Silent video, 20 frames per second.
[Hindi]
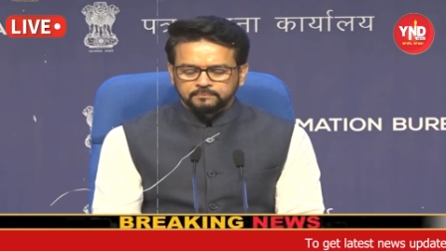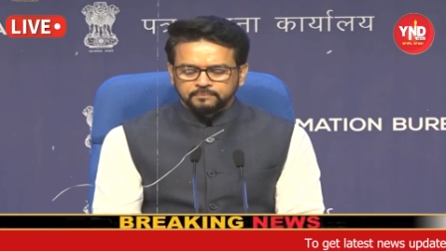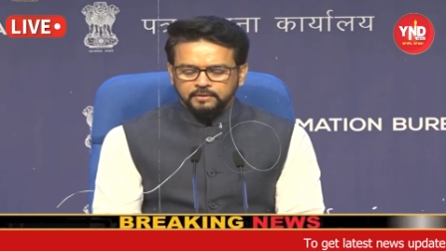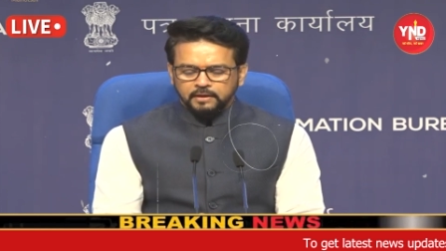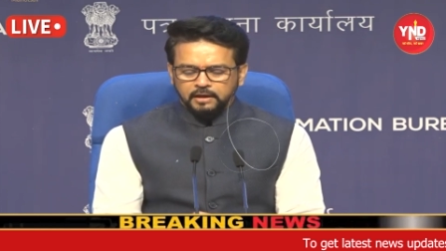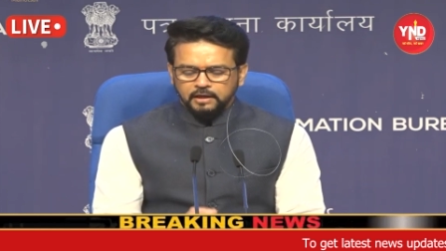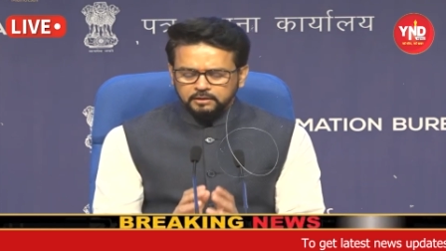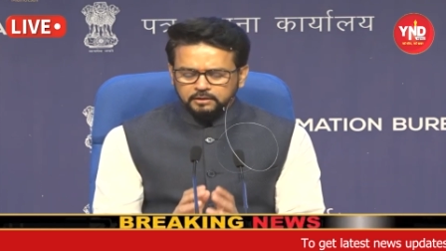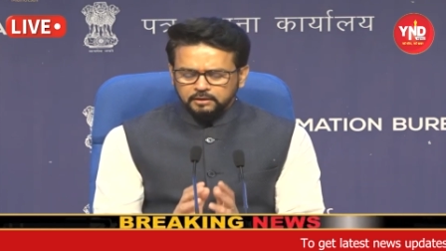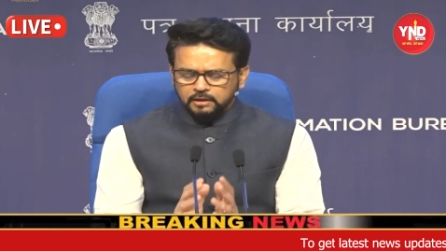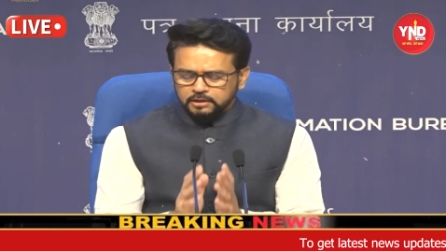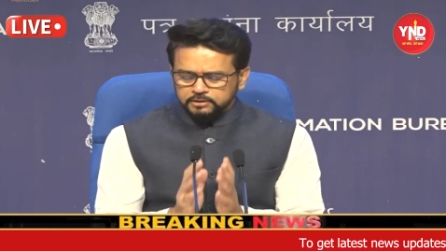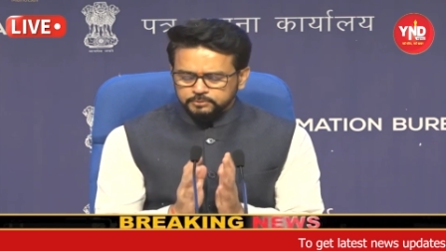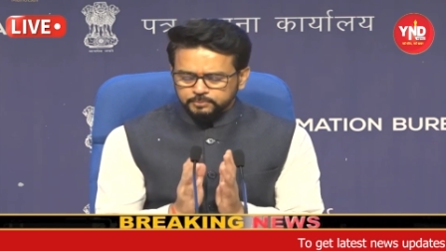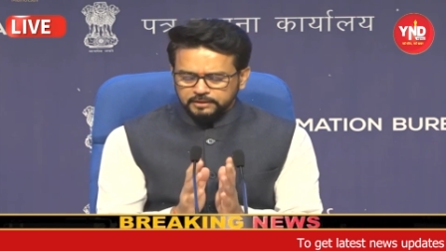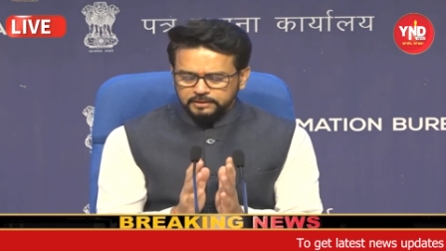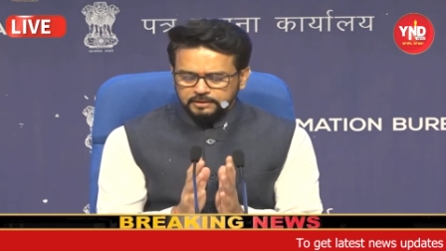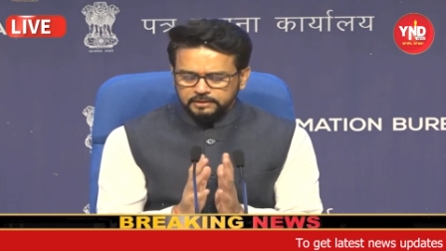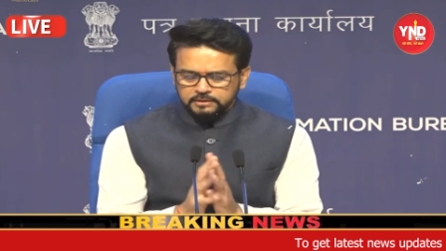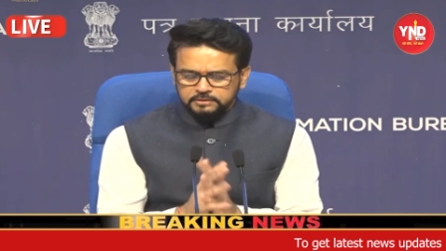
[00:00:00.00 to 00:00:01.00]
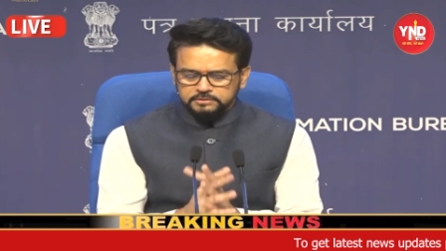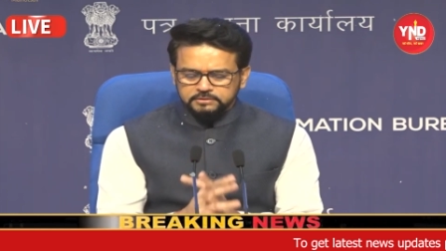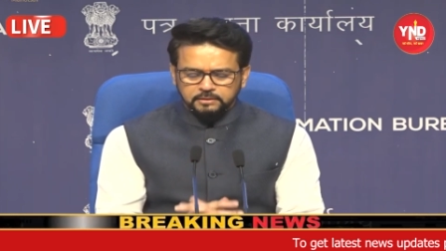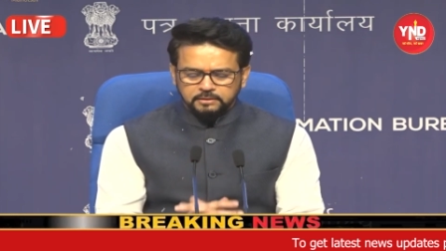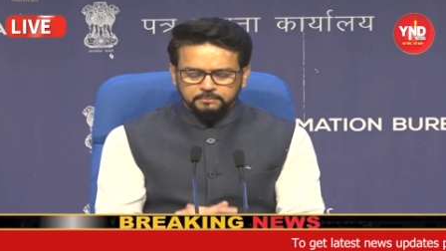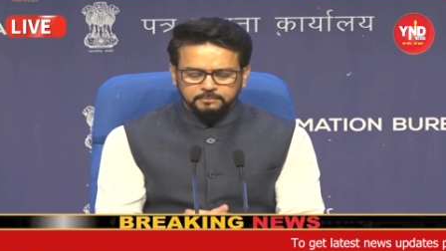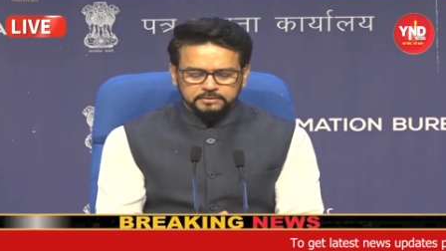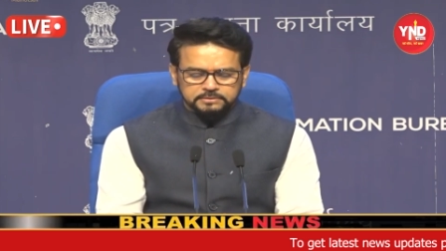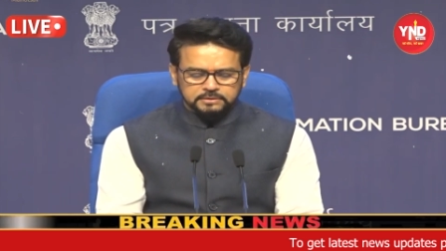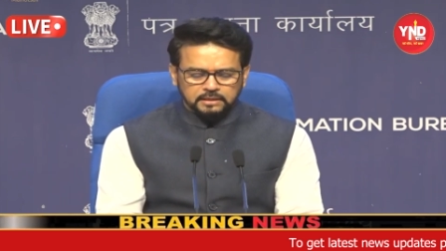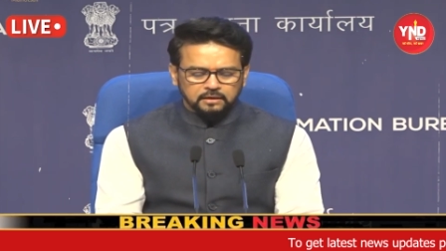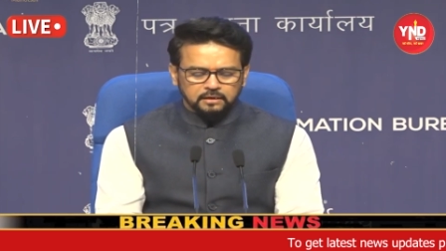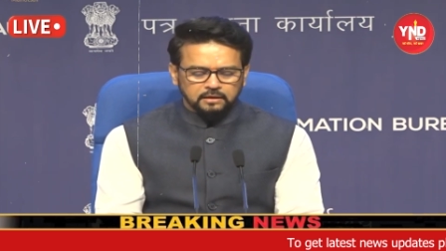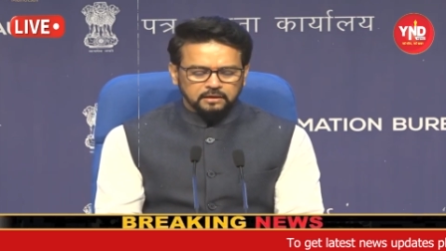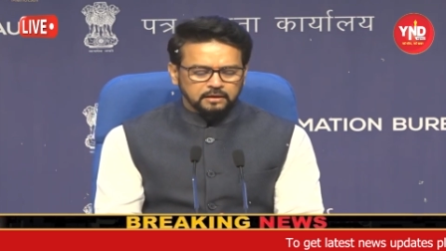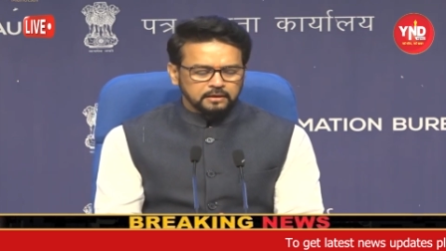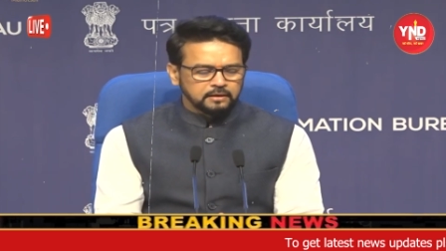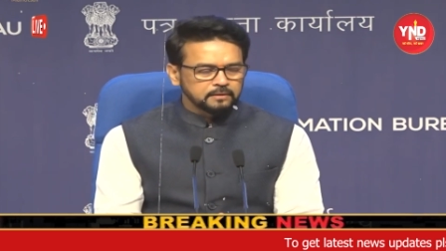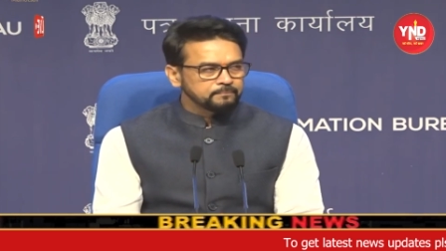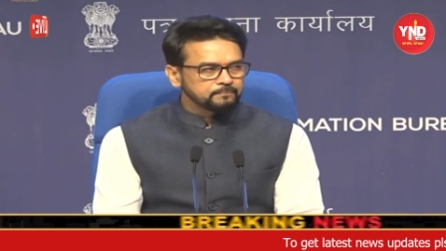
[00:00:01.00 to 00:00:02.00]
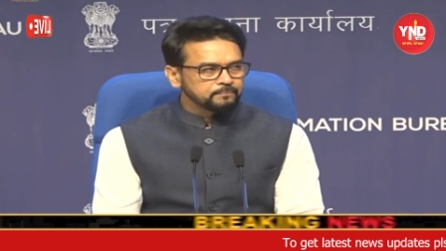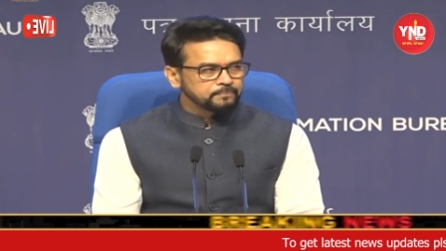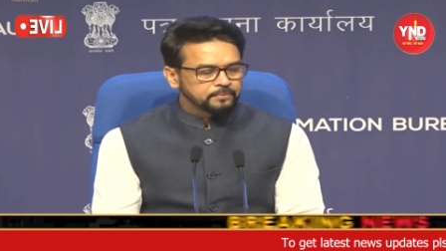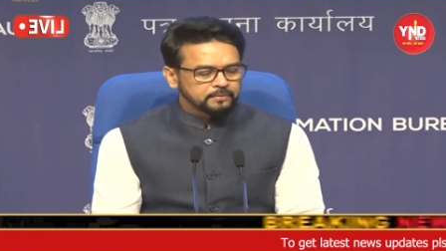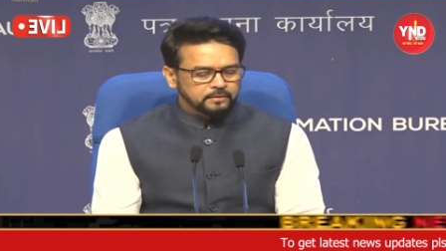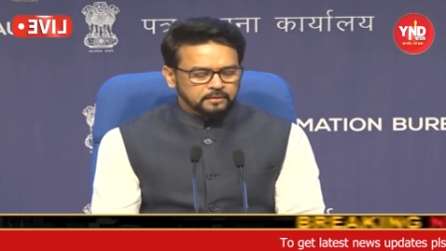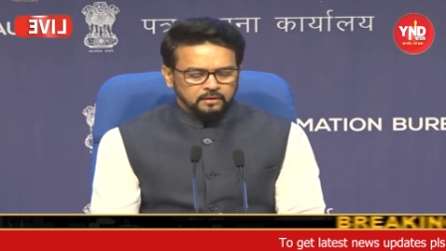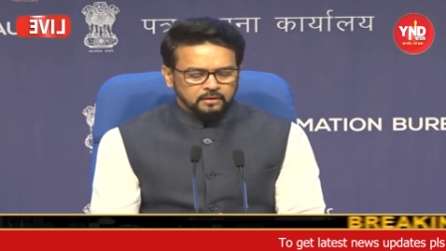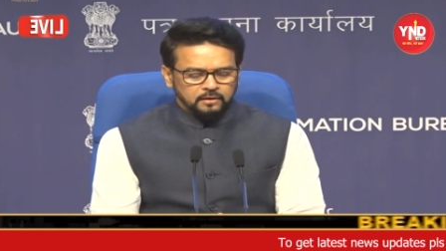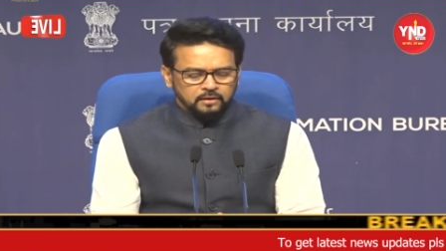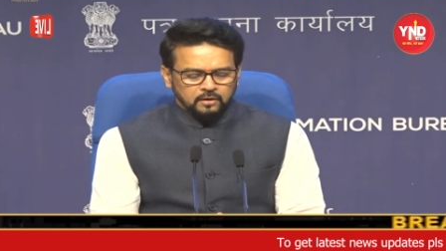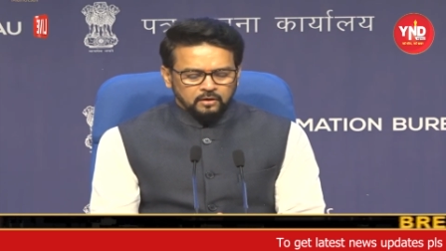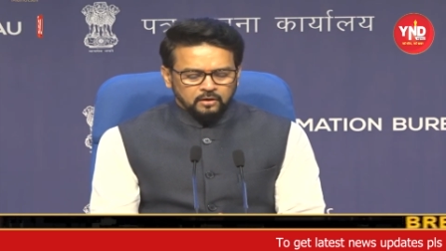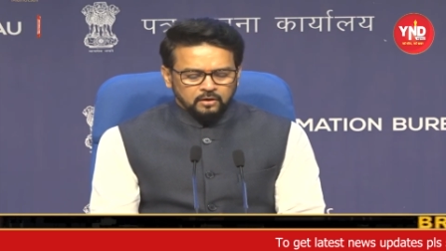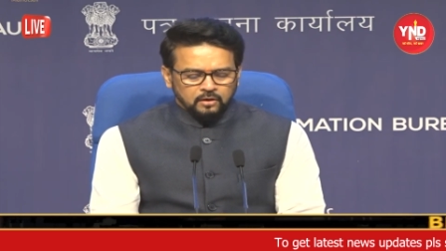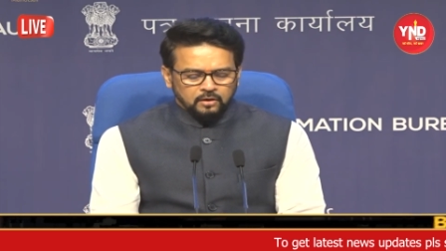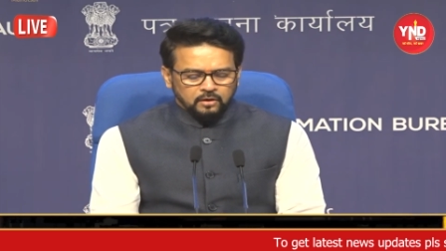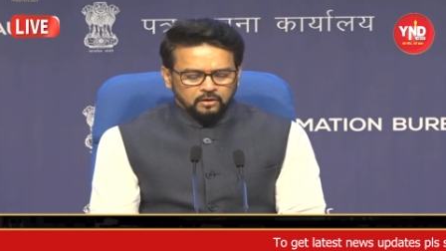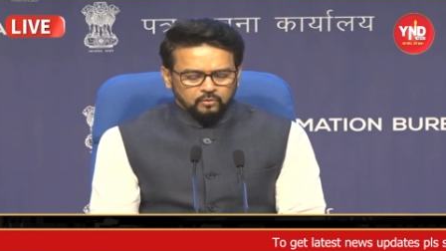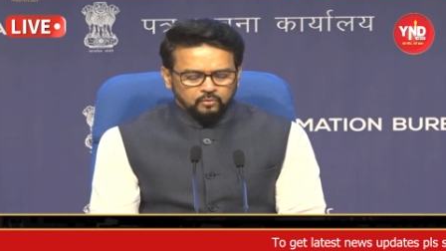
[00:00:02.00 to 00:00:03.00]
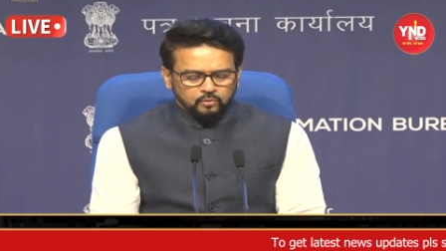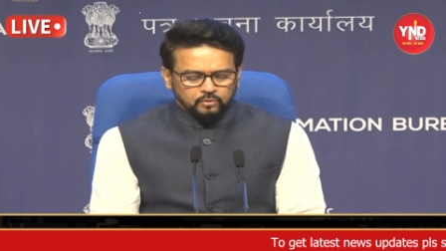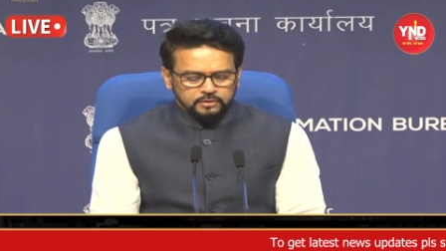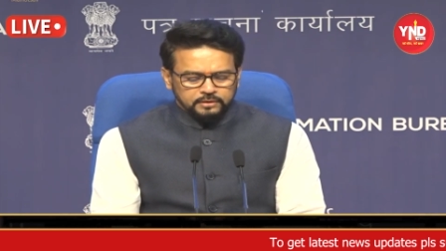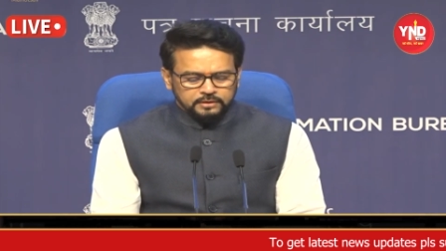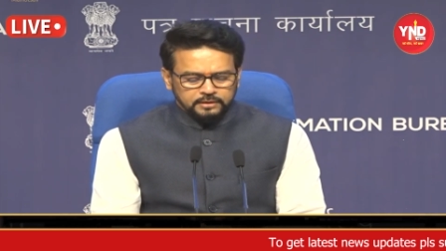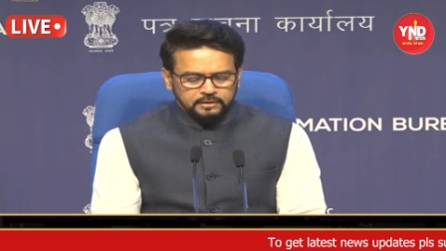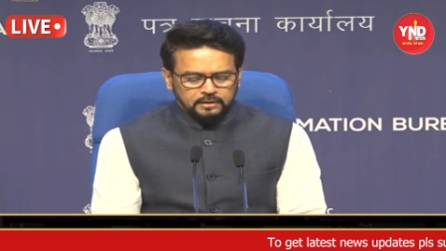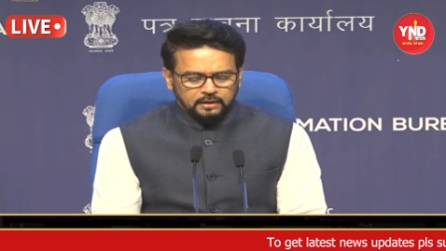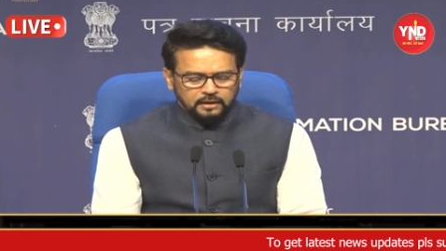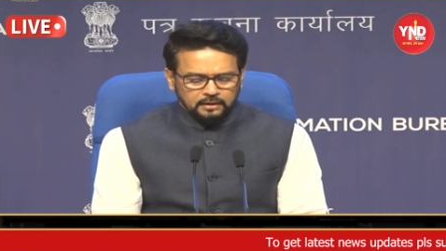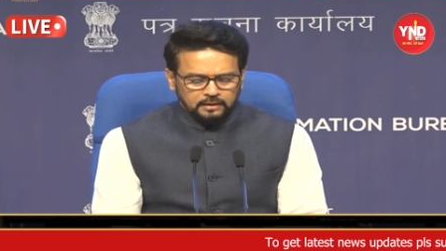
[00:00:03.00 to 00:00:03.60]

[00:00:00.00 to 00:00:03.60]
एक्सपर्टीज़ की मिसाल है उनकी